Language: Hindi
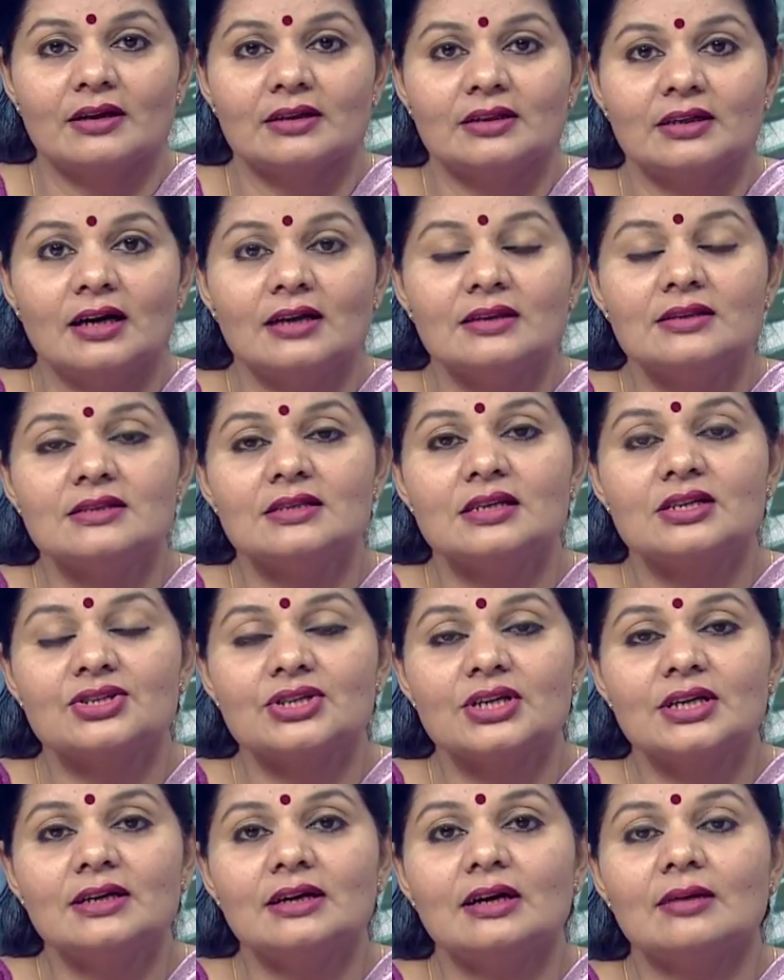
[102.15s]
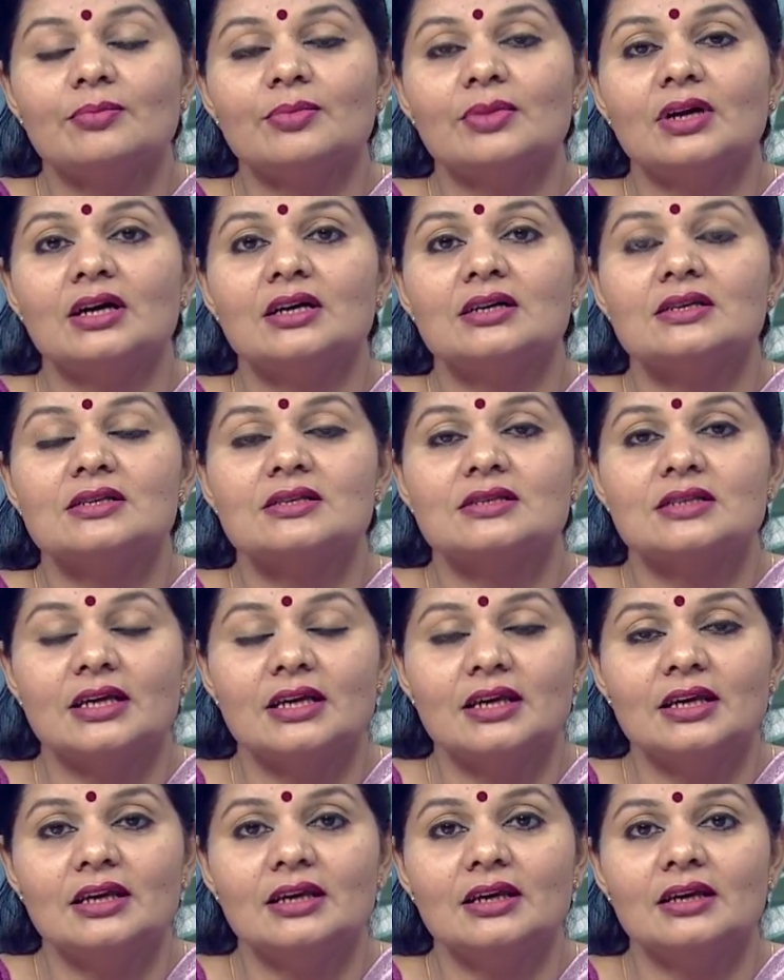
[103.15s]
अर्थात शिक्षक अपना
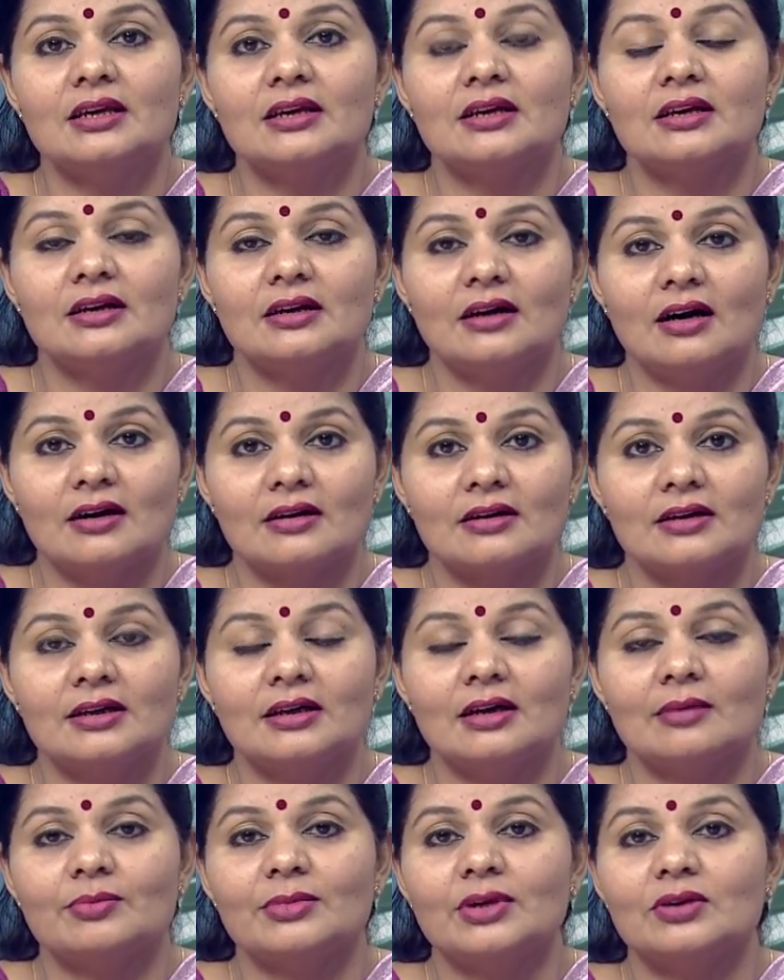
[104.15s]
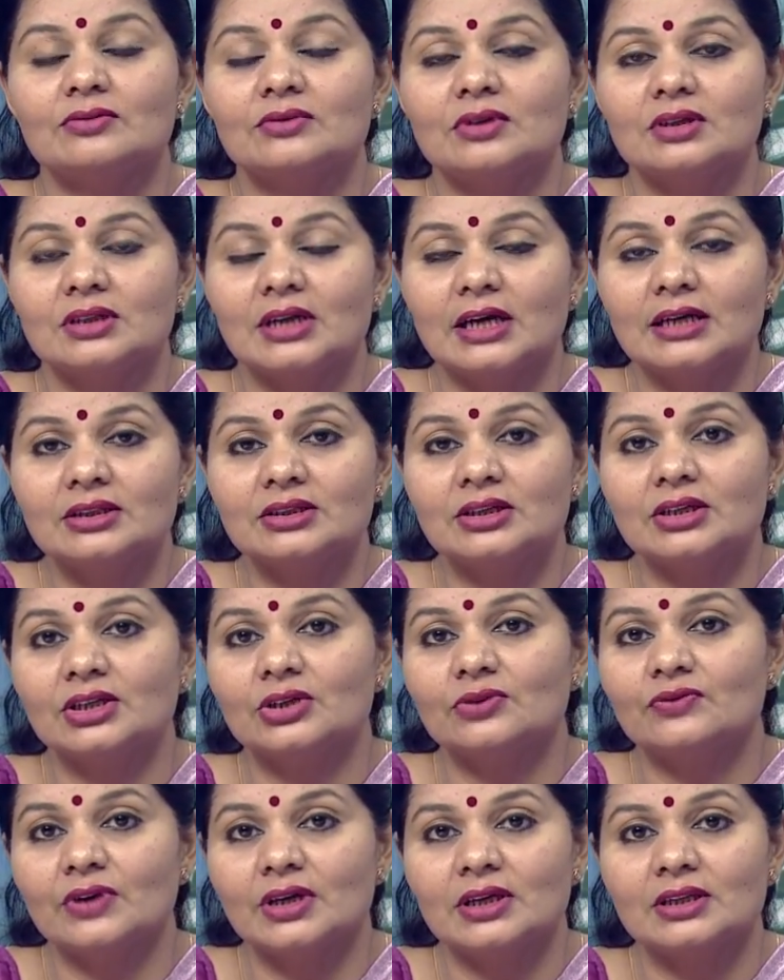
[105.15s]
सही कार्य अपना उत्तरदायित्व का
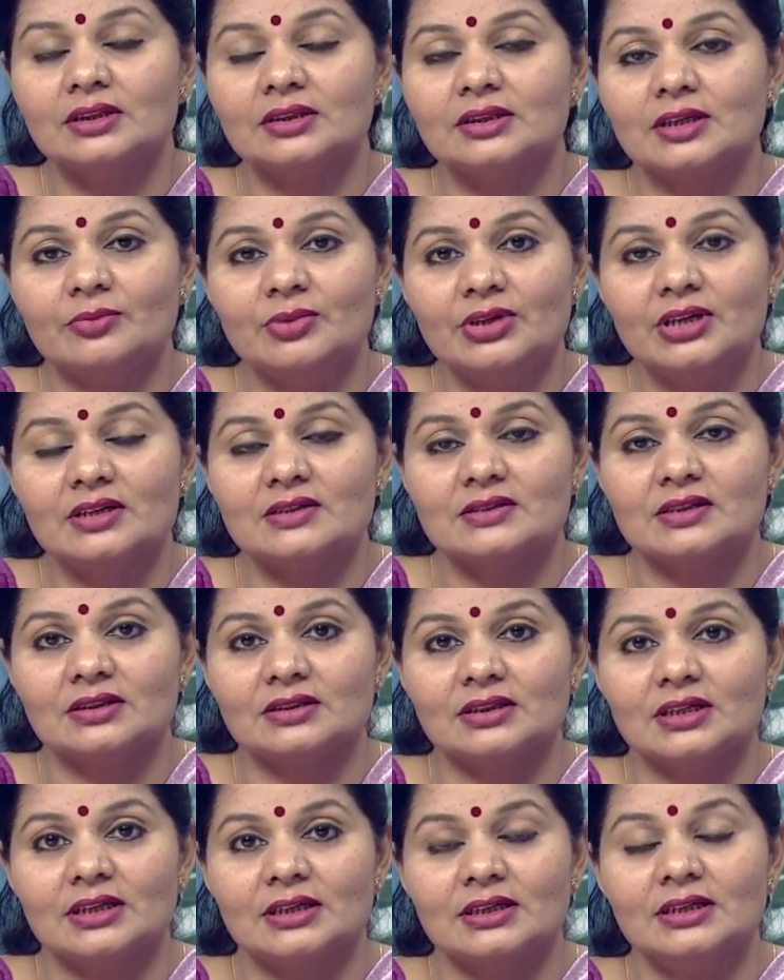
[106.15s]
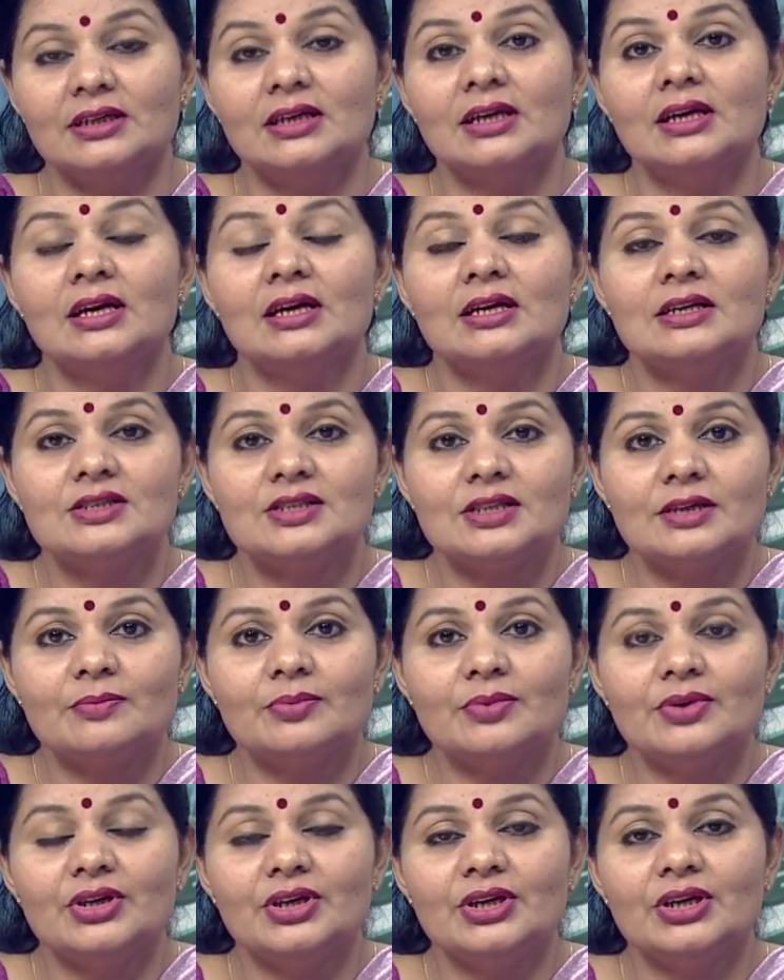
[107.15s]
निर्वहन तभी कर सकता है
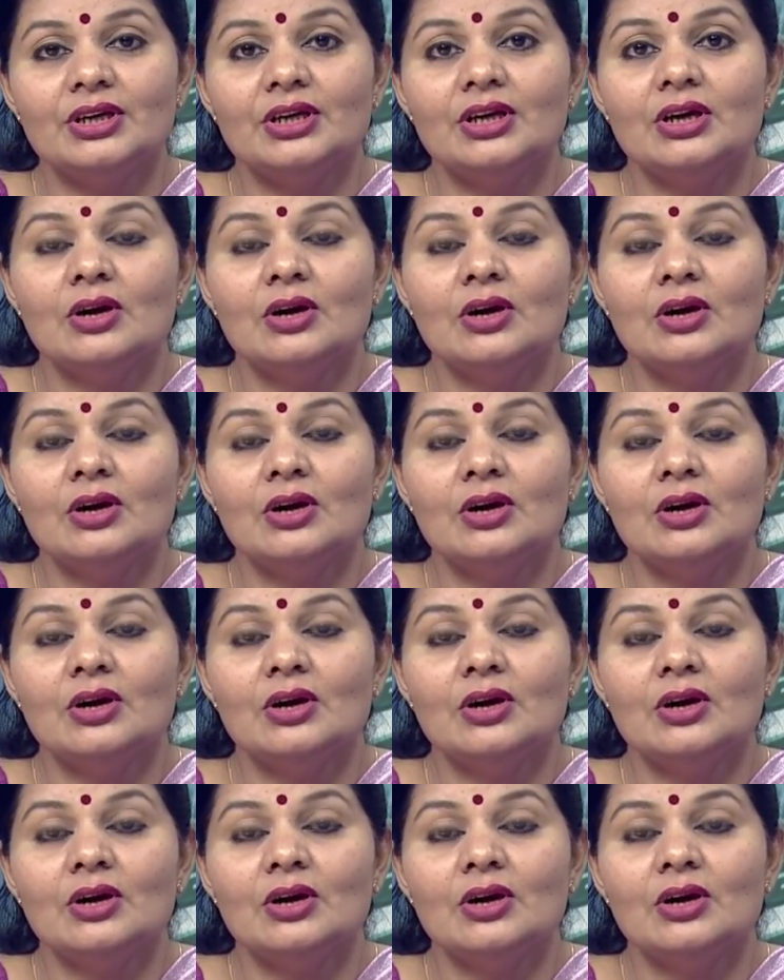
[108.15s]
जबकि